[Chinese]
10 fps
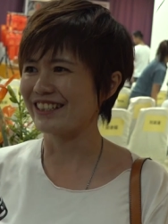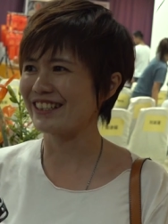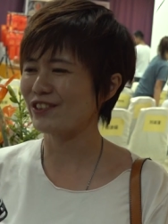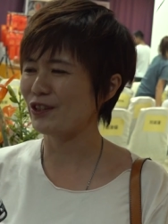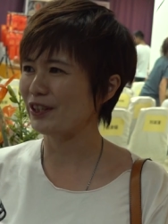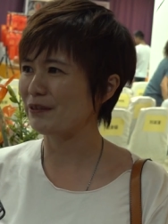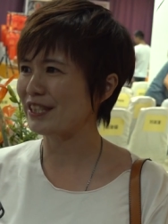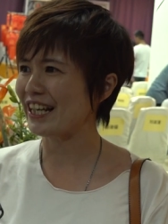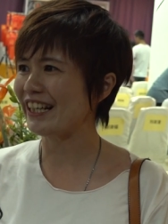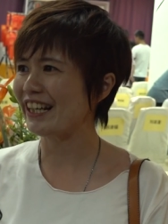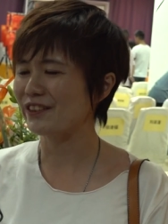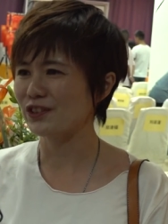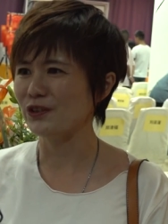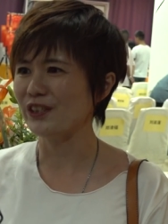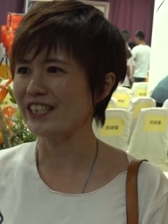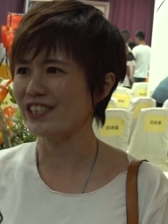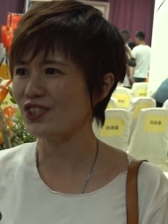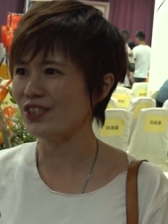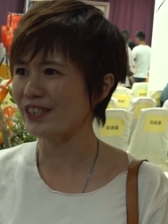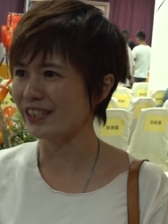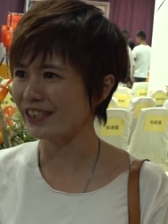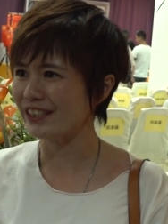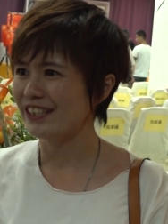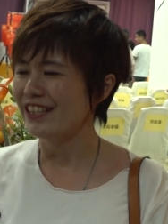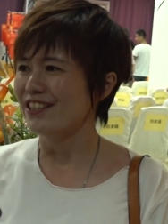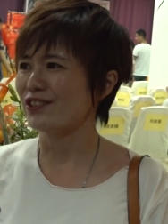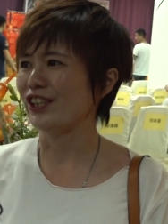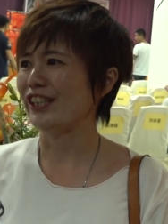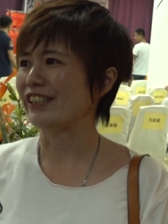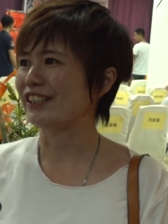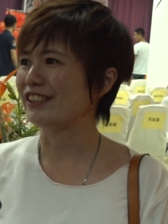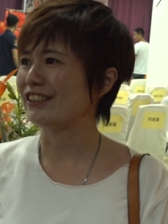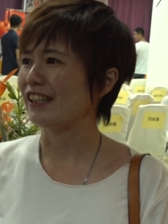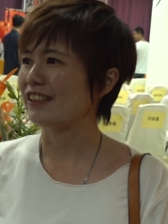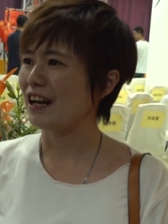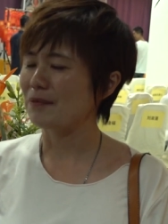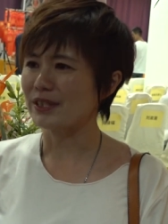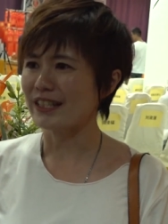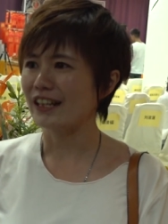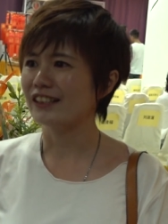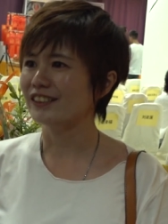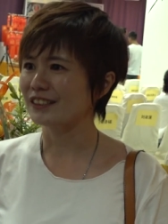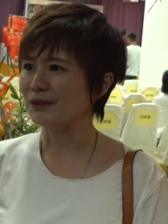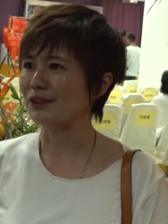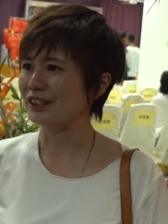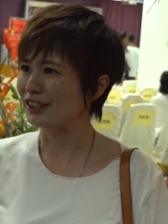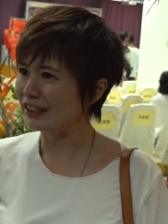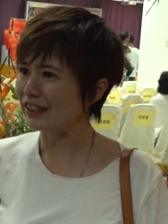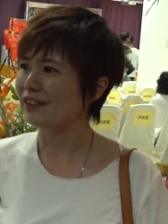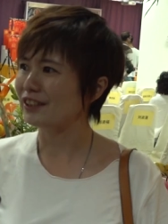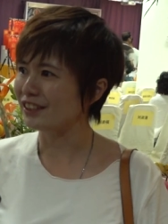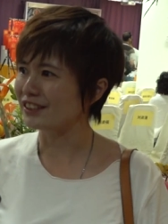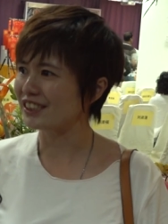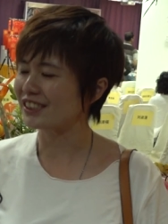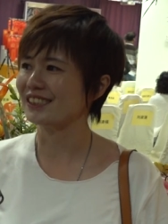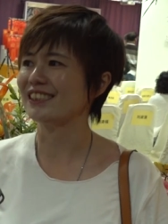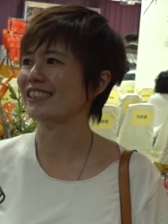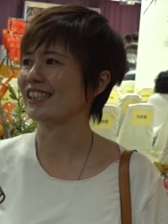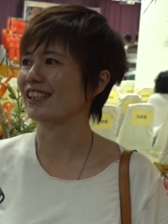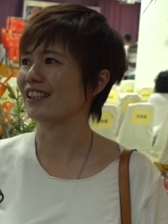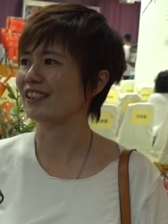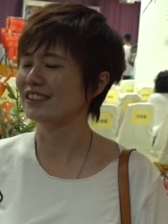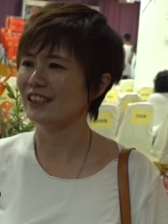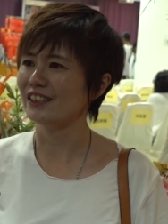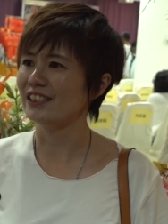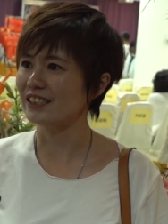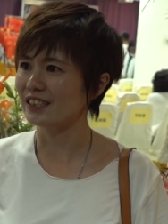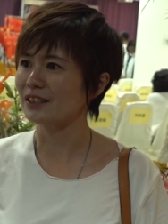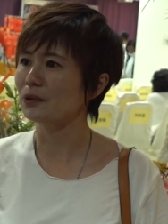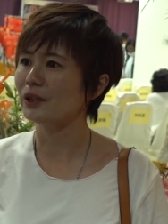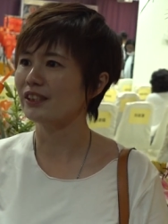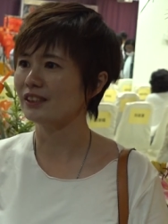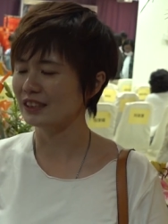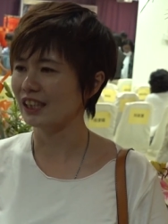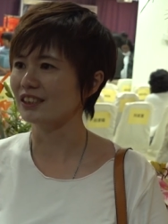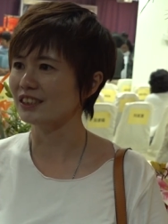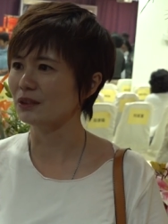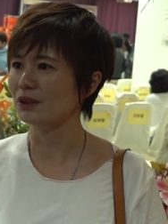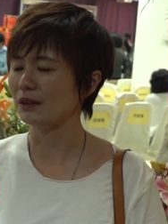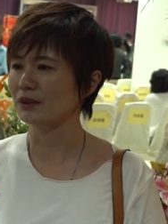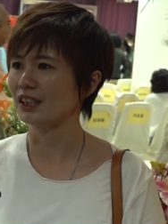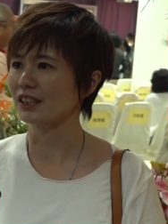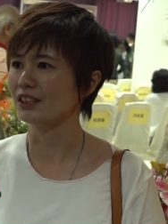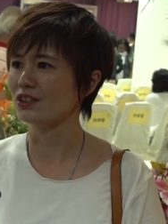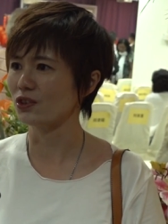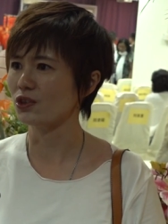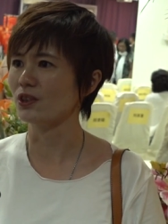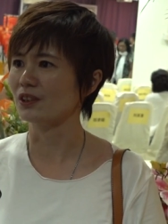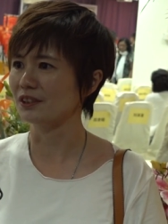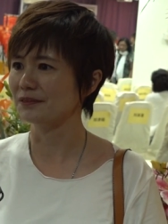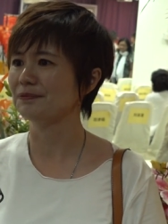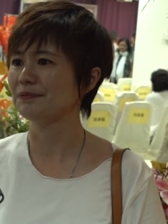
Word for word: 只是说因为在 KL 是有点距离，所以可能要他们上课什么，可能也要一点时间啊，还是要点机会这样的机会，他们才可以去学哦。